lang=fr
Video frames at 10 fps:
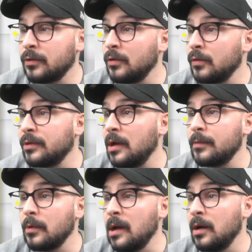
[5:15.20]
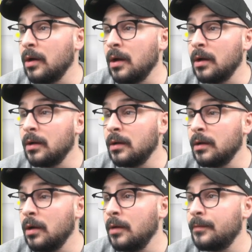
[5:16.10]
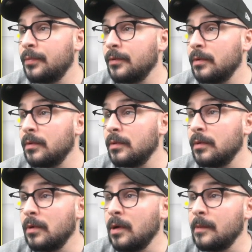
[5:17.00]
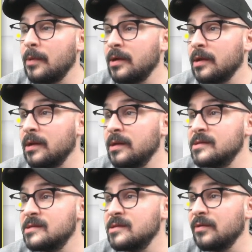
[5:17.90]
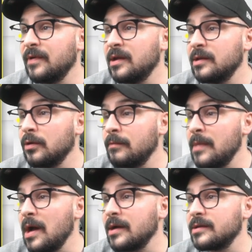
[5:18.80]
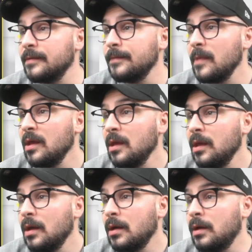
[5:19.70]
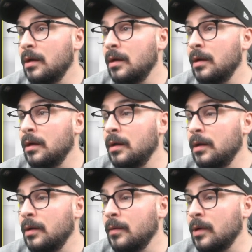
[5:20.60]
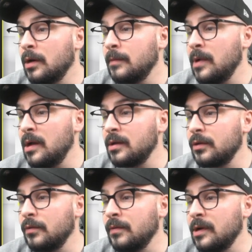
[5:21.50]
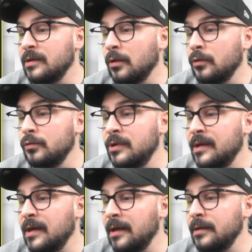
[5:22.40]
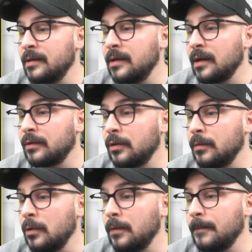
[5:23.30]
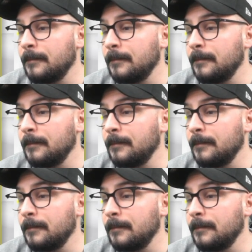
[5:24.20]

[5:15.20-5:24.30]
que l'on tape, bah, hop, on va pas aller ici, on va aller dans Marque. voilà, Marque, on va aller dans Unigan directement.